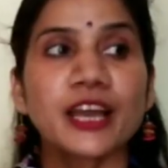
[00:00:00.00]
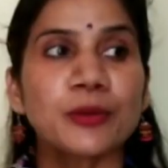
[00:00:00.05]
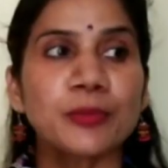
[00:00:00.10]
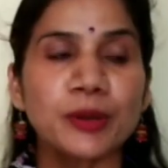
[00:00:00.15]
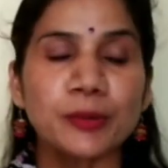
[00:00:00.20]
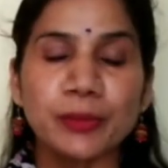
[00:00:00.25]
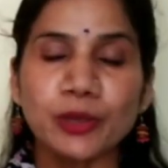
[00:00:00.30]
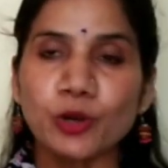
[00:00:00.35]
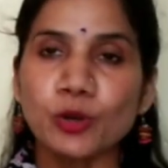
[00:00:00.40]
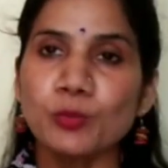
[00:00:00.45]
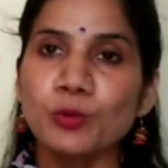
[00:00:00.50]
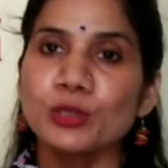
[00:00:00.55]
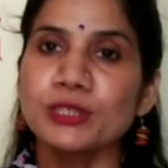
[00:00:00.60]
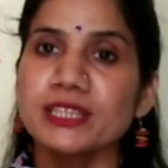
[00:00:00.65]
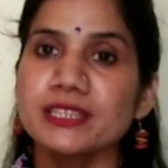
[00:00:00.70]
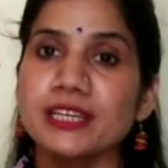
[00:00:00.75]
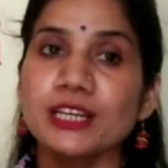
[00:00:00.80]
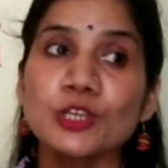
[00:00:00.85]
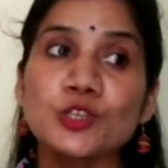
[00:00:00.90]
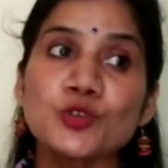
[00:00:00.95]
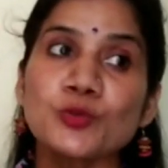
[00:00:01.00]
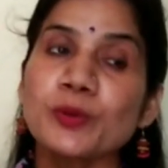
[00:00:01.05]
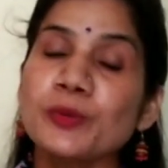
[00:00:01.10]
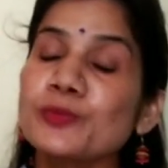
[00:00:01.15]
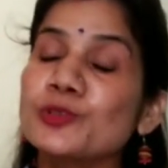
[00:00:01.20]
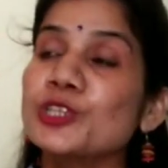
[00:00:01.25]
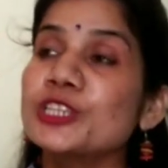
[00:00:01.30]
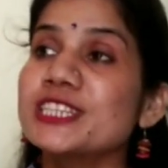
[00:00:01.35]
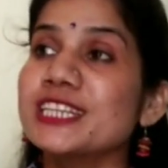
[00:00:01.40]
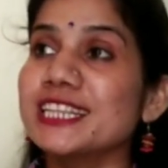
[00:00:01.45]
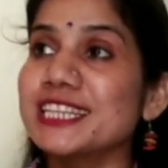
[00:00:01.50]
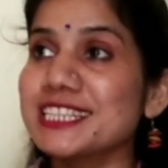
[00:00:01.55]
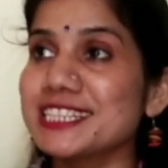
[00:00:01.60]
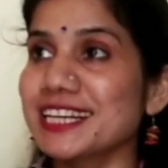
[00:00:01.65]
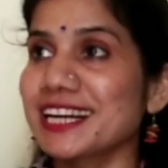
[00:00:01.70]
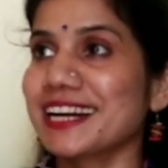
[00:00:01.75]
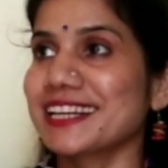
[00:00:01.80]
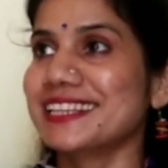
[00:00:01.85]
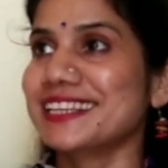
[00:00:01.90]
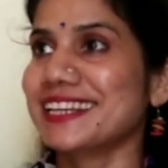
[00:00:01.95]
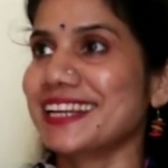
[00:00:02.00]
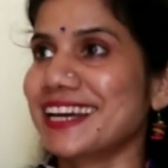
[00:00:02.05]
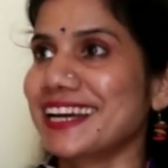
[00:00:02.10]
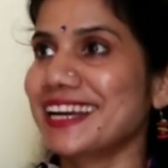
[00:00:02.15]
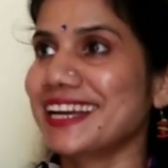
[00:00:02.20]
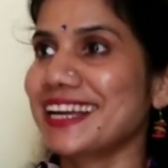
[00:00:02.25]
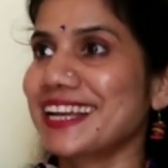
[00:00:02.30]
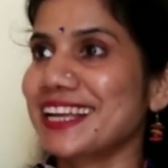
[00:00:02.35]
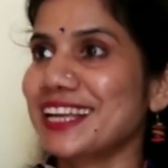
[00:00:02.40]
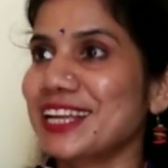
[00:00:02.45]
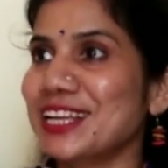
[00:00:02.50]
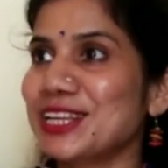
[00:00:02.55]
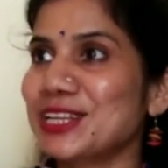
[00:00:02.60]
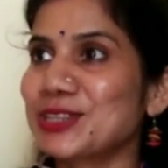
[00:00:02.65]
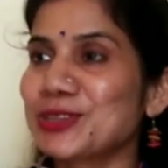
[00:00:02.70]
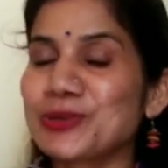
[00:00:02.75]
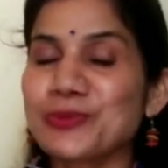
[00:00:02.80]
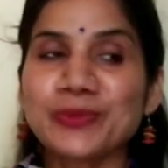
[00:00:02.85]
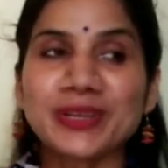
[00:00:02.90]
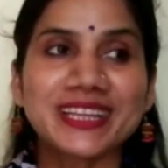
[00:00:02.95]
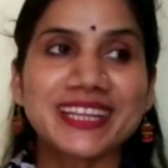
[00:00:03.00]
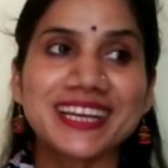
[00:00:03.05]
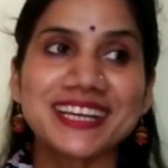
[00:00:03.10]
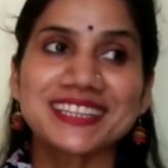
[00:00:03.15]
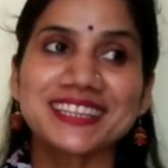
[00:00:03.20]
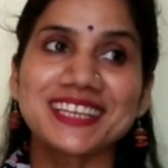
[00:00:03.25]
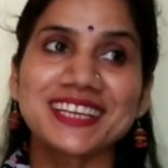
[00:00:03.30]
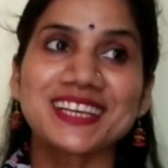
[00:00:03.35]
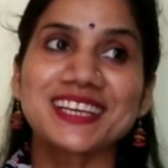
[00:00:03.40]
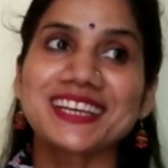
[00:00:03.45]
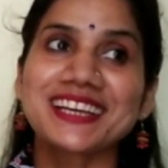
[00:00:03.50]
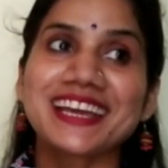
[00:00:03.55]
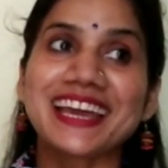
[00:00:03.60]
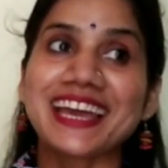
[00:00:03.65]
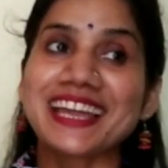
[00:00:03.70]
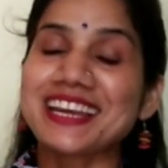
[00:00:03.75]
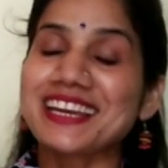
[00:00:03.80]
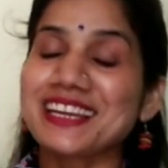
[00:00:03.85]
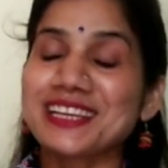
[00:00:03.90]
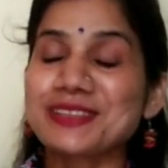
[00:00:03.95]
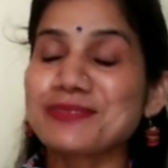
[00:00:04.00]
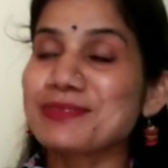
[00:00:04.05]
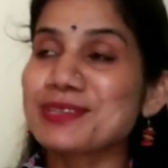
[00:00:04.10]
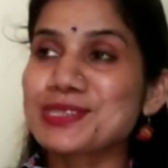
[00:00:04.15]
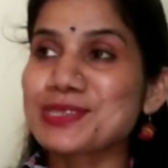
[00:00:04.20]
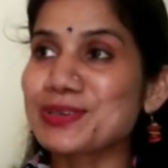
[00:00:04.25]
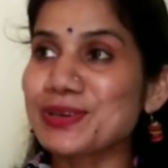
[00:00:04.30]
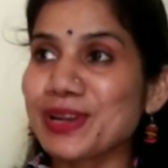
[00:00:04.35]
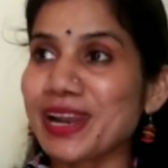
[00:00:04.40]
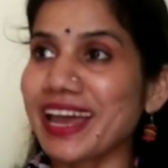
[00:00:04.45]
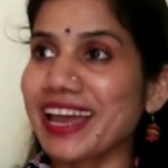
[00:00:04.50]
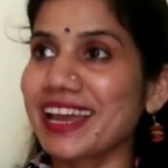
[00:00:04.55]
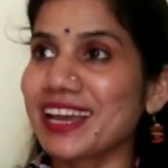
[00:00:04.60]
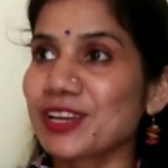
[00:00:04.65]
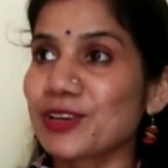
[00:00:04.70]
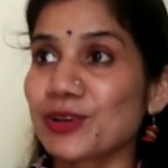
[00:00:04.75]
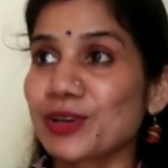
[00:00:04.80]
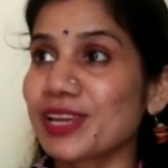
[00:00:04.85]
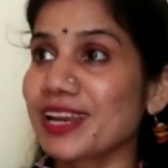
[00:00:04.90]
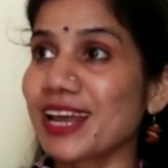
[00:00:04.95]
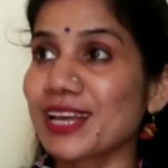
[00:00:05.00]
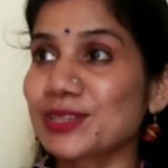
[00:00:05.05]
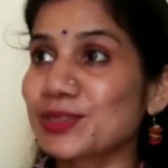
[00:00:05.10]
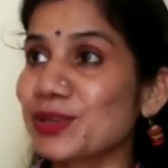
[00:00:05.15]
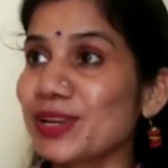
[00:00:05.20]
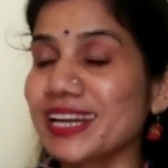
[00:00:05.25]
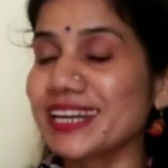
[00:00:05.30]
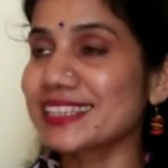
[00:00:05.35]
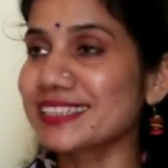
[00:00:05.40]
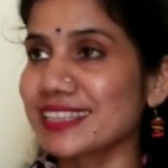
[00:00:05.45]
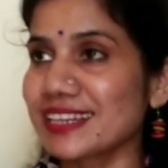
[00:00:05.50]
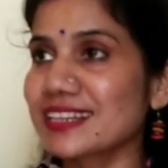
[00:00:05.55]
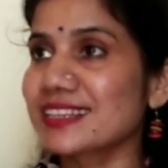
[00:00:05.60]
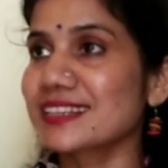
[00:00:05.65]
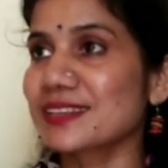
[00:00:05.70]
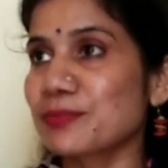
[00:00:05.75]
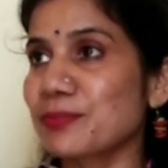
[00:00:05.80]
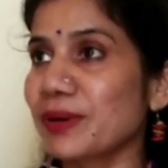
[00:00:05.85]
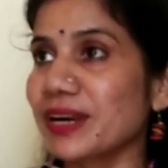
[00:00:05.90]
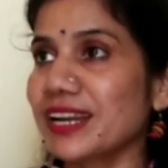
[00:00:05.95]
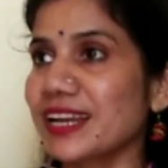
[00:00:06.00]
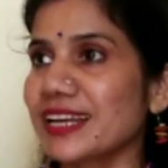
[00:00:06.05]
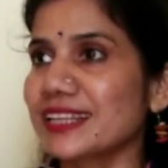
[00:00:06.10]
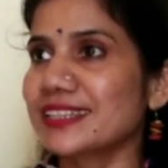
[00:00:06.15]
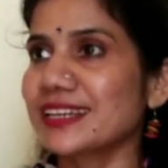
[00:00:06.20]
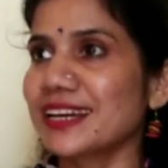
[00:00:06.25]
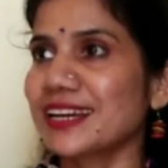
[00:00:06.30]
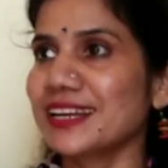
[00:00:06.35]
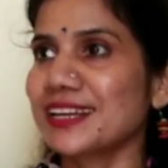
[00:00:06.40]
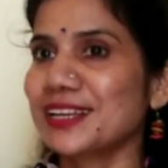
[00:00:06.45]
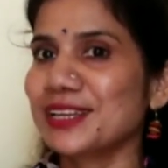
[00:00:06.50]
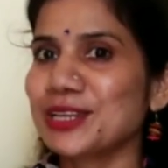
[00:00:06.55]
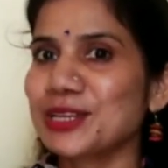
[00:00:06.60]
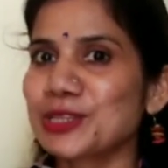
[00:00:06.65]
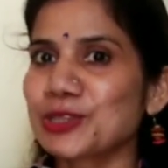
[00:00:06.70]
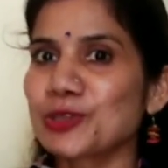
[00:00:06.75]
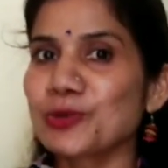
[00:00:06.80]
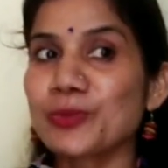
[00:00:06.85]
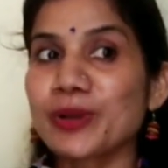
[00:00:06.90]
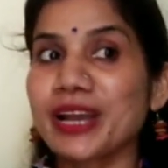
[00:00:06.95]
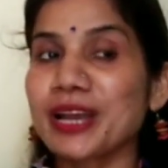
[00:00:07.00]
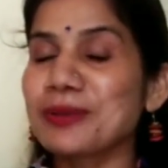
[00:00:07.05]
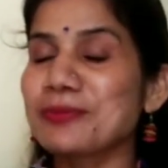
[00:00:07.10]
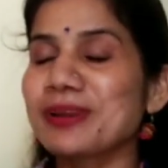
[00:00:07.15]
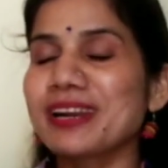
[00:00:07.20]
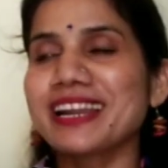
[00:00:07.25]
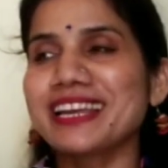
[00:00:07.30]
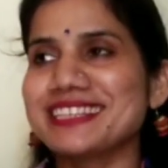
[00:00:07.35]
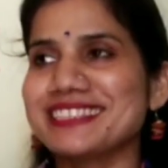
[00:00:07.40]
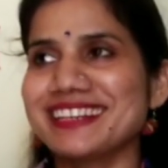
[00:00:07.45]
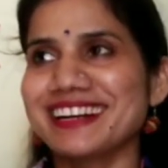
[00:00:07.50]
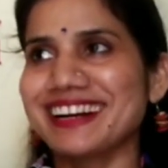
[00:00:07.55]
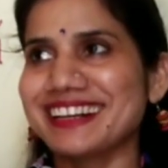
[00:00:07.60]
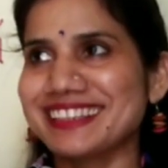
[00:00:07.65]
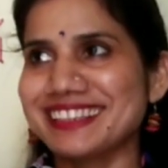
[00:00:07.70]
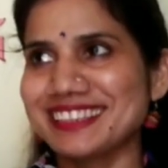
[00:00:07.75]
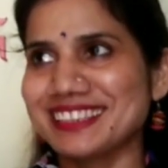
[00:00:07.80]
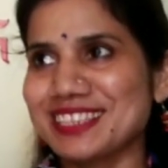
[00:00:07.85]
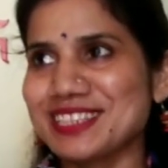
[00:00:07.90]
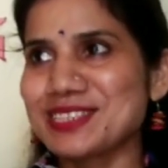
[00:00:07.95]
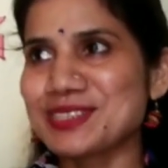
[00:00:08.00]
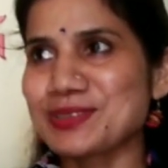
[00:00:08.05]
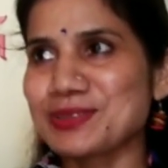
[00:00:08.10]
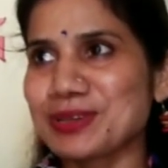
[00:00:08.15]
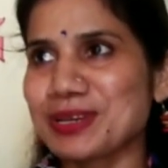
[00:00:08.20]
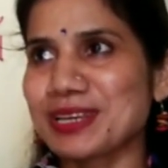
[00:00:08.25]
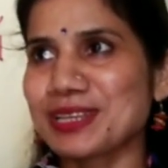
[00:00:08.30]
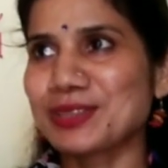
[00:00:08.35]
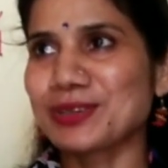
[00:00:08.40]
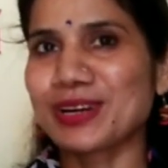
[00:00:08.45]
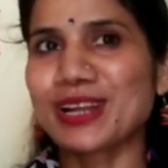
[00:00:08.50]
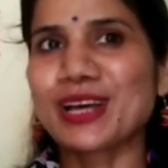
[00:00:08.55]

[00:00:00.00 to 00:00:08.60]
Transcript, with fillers: कई बार मेरे को बोलता था कि सुबह मुझे जल्दी जगा देना तो मैं देखती कि गहरी नींद में सो रहा है क्योंकि रात को लेट तक पढ़ रहा था तो मैं कई बार नहीं जगाती थी इसको कि हम्म।